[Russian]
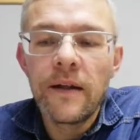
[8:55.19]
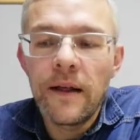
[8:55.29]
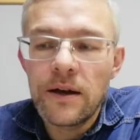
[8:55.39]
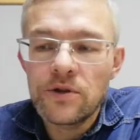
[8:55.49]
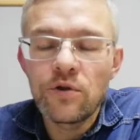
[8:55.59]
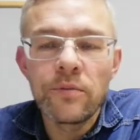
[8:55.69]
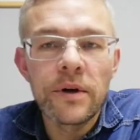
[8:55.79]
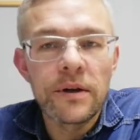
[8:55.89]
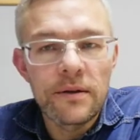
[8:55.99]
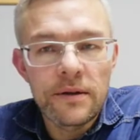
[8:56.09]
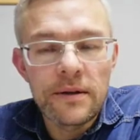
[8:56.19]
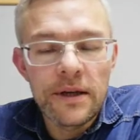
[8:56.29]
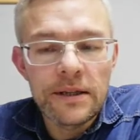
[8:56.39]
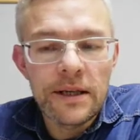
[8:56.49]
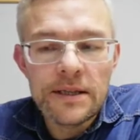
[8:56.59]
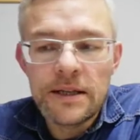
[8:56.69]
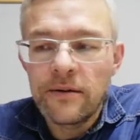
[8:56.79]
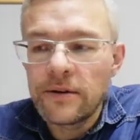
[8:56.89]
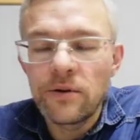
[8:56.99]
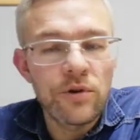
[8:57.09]
А чтобы, это
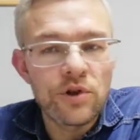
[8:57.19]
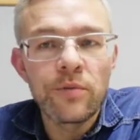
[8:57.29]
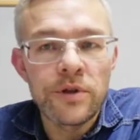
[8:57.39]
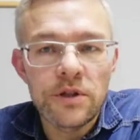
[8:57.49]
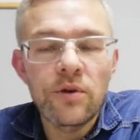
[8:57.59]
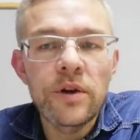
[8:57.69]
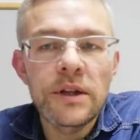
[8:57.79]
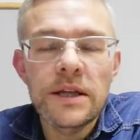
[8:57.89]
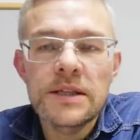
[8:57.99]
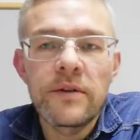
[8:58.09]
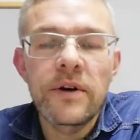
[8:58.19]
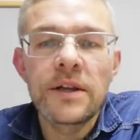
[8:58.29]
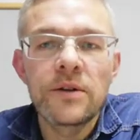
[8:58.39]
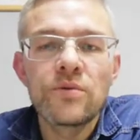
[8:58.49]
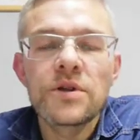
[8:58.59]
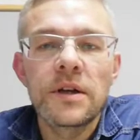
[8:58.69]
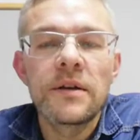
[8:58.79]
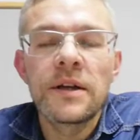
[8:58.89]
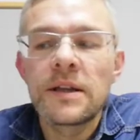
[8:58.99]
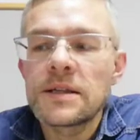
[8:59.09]
основ... ну, чтобы строить на основании, нужно
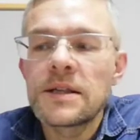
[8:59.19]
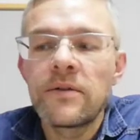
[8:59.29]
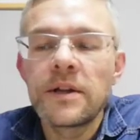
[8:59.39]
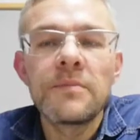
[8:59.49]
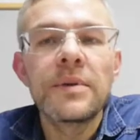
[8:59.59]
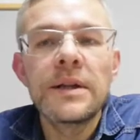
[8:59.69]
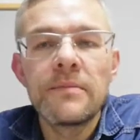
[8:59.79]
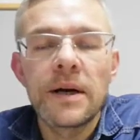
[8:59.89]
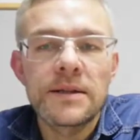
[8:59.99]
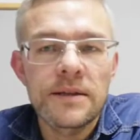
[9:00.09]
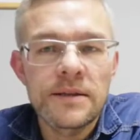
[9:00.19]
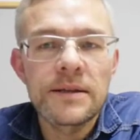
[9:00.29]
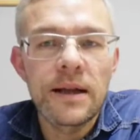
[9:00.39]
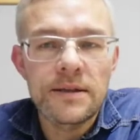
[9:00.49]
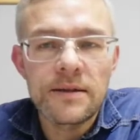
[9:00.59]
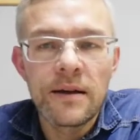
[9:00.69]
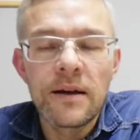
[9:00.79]
это основание понимать, знать.